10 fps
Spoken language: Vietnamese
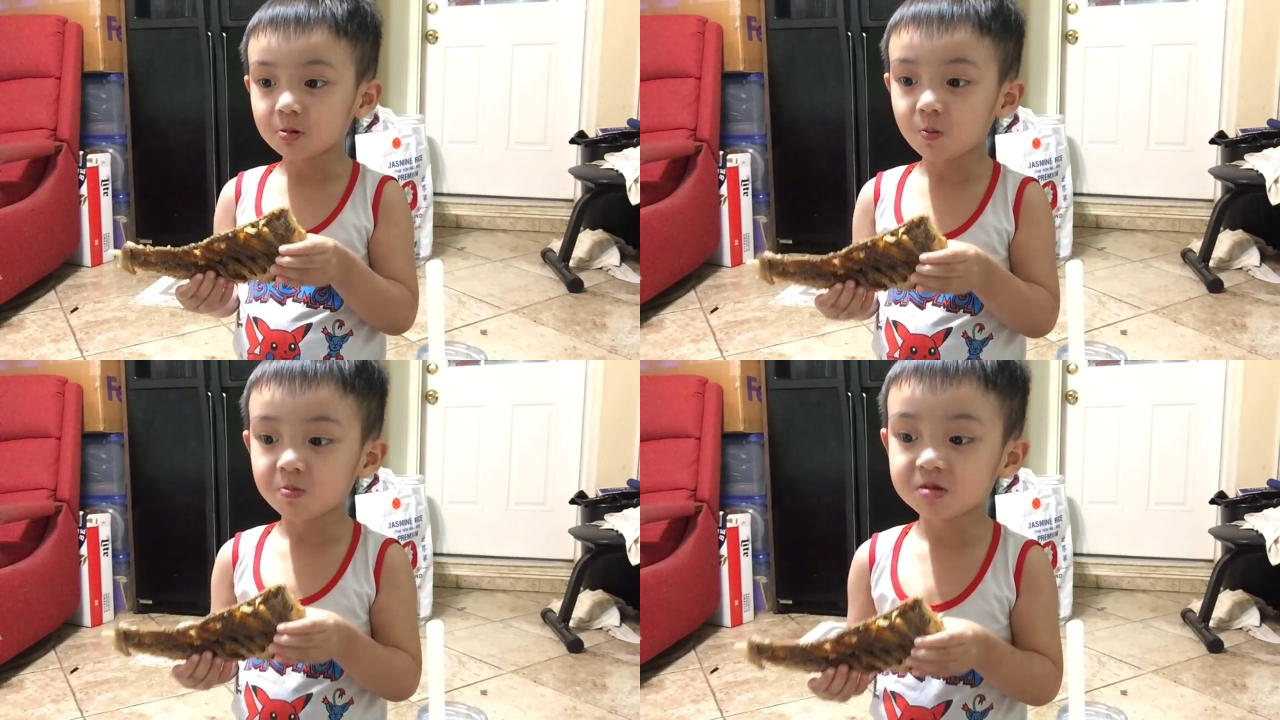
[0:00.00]

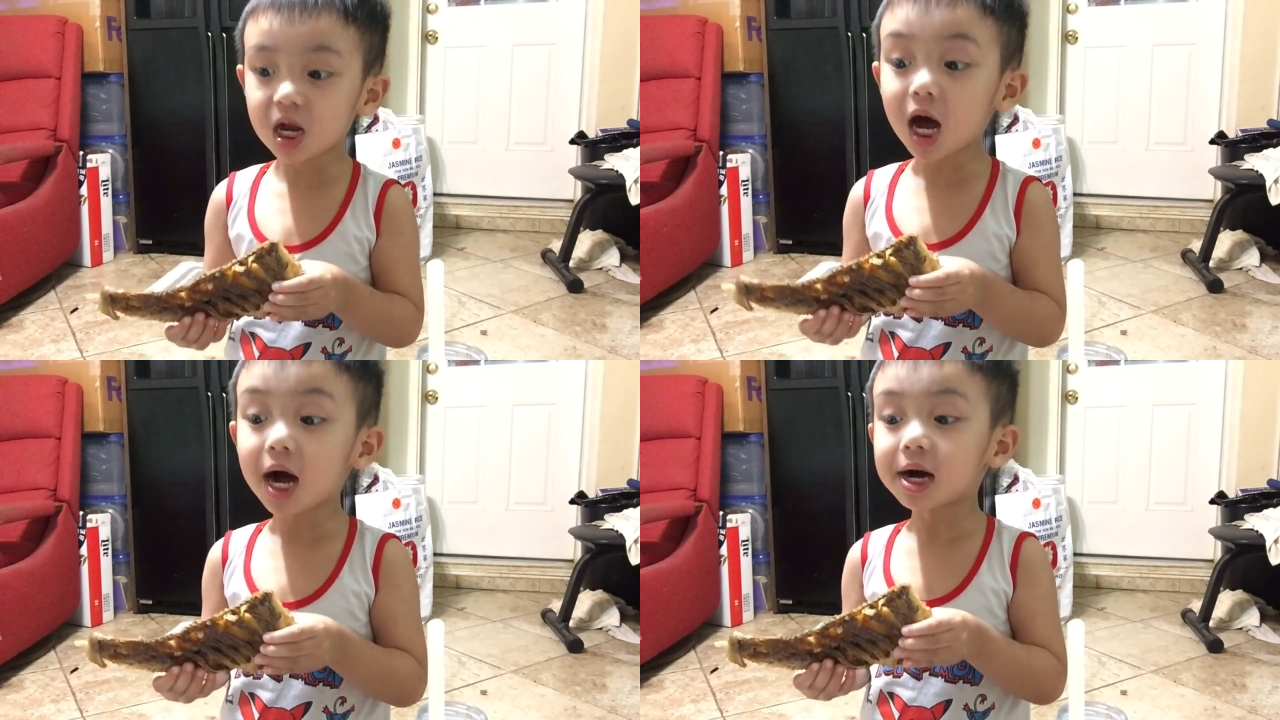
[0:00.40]
cắn
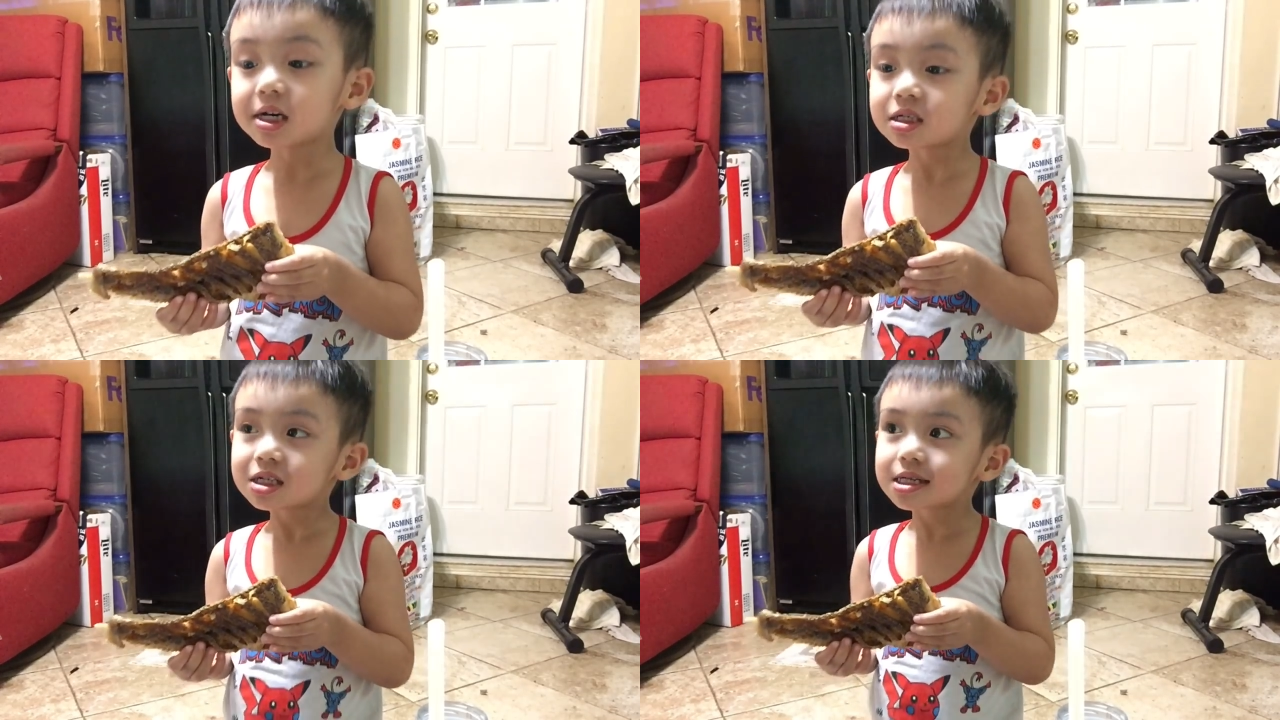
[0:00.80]
cắn rồi
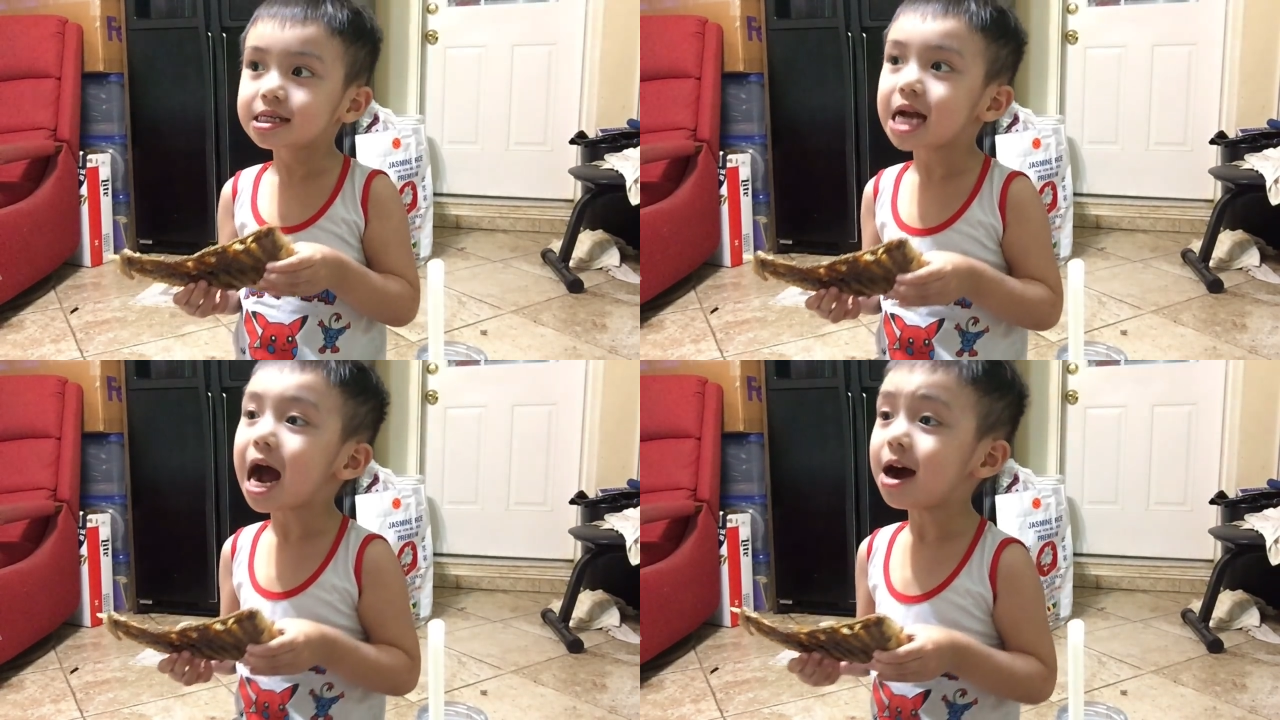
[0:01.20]
nhai
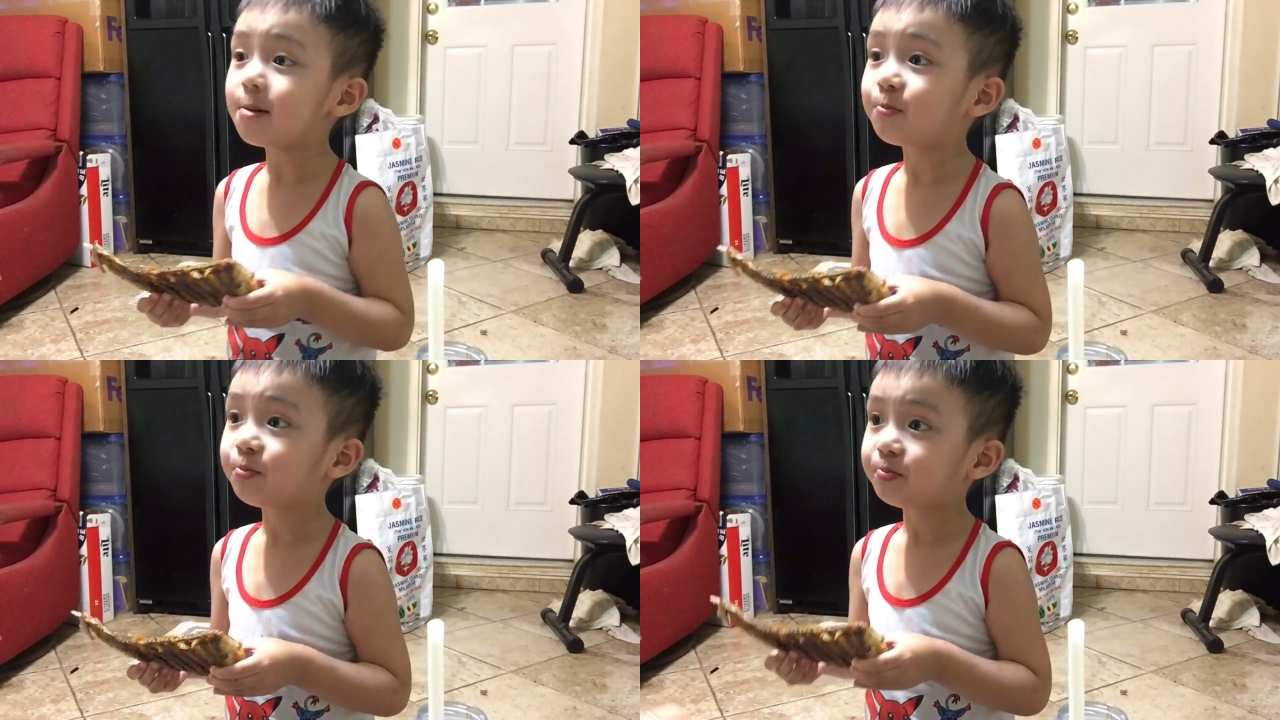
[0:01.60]
nhai
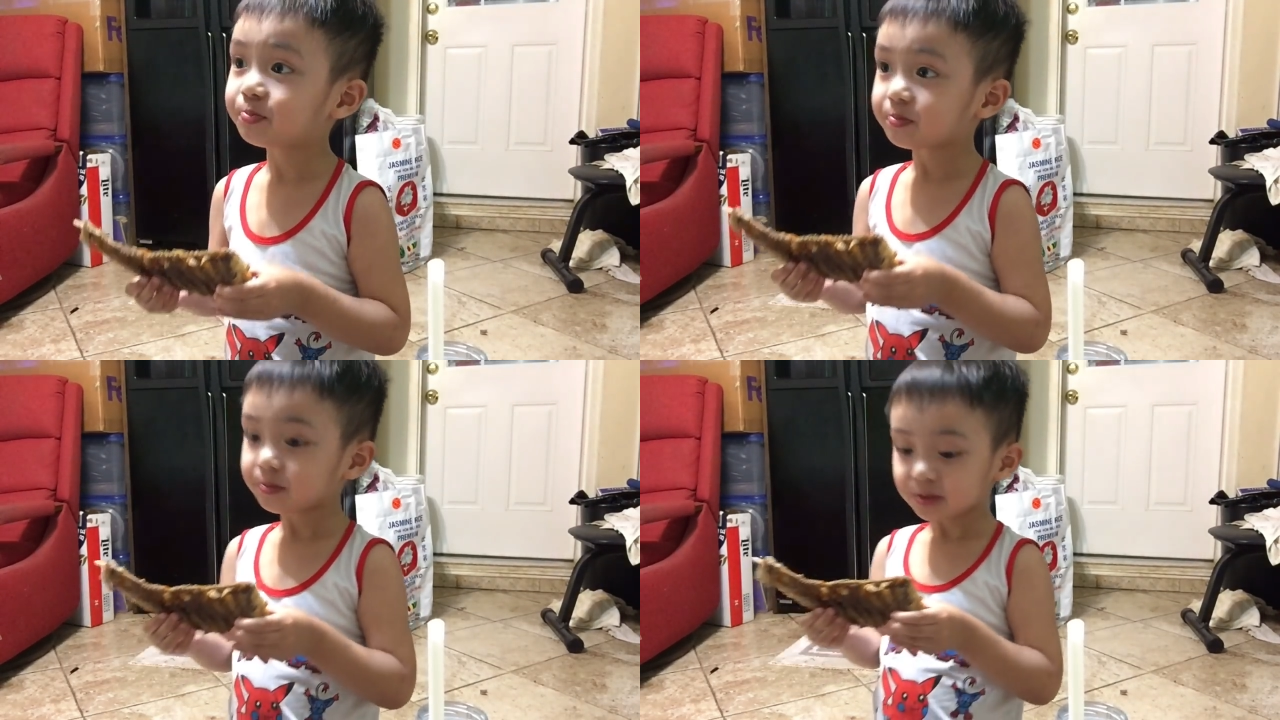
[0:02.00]
rồi
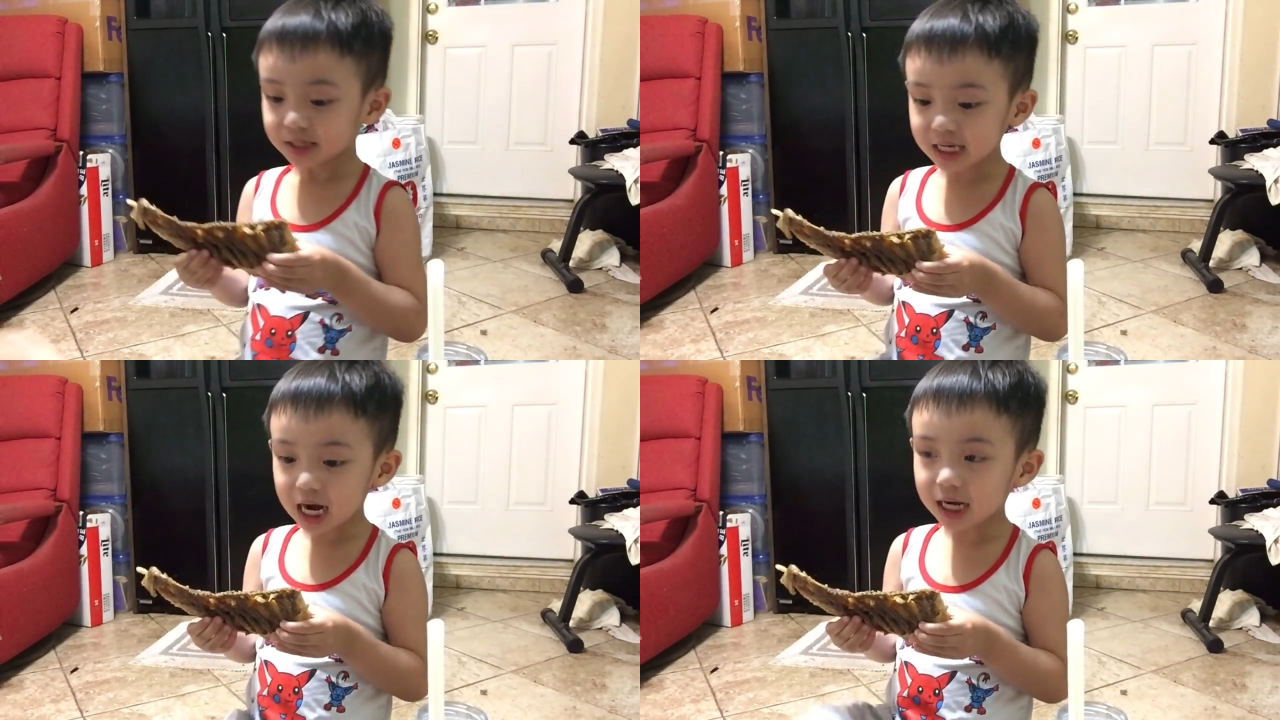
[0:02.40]
đưa lên
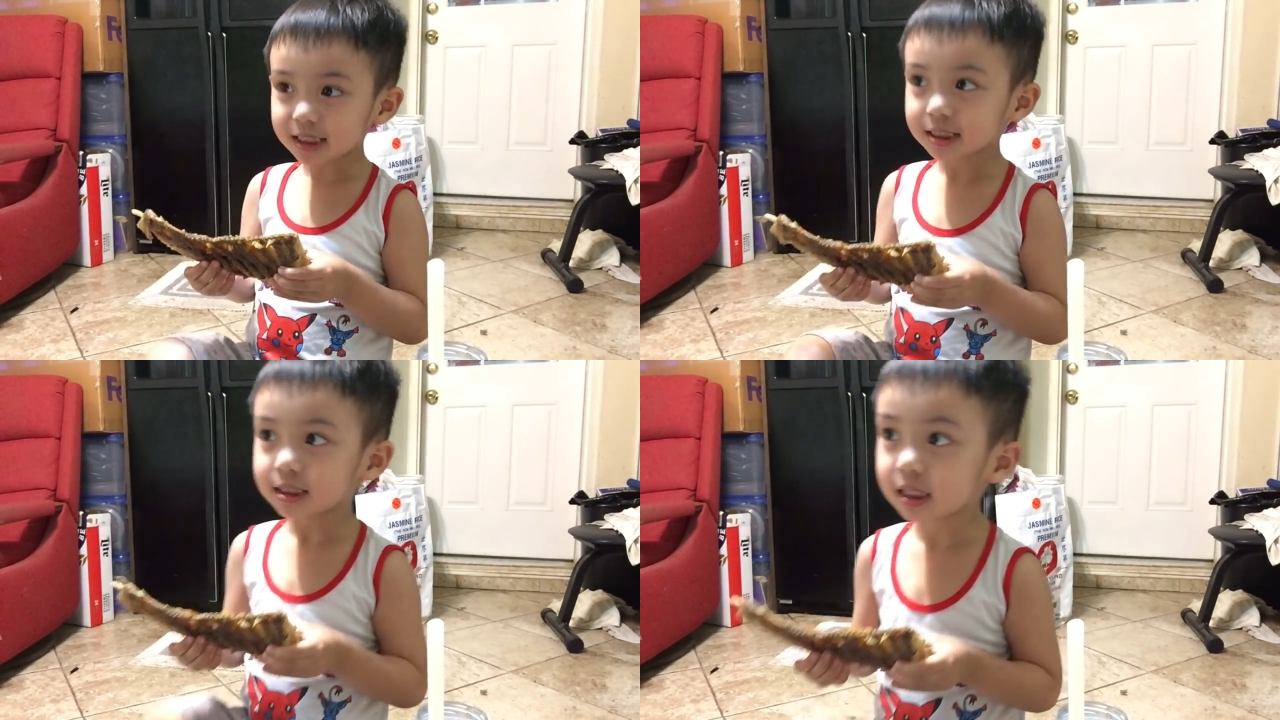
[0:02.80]
màn
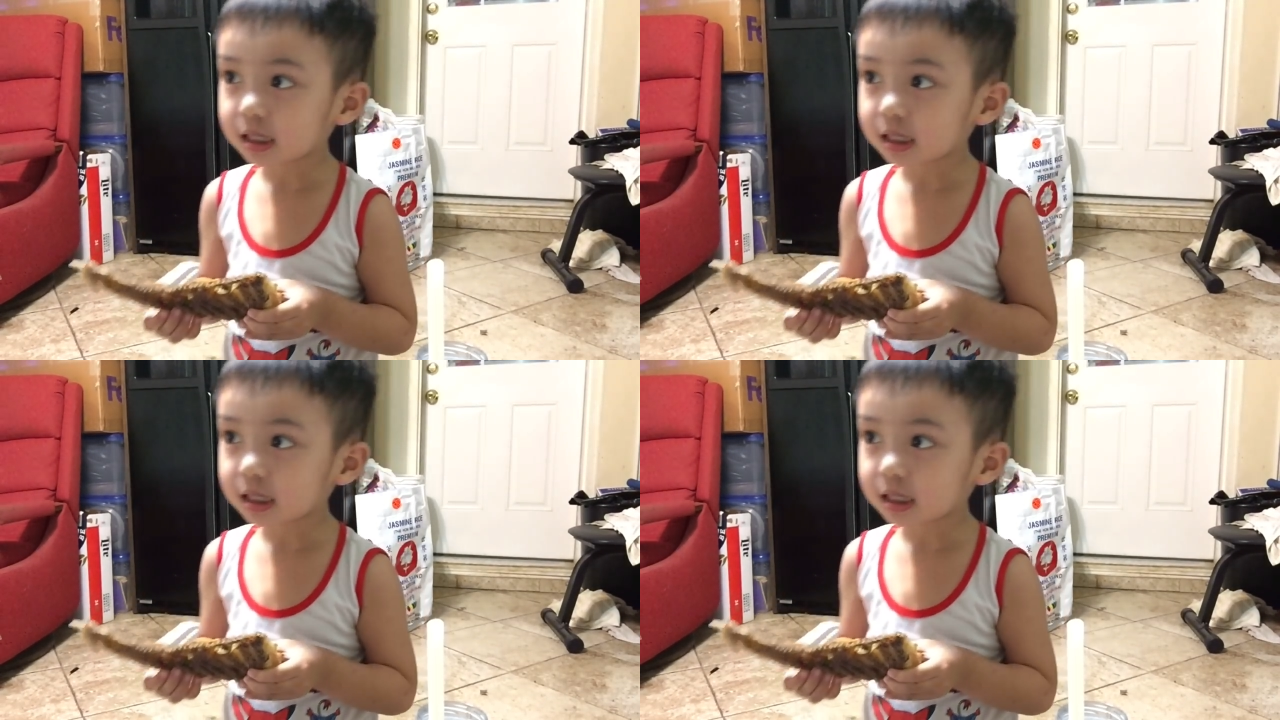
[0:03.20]
hình chu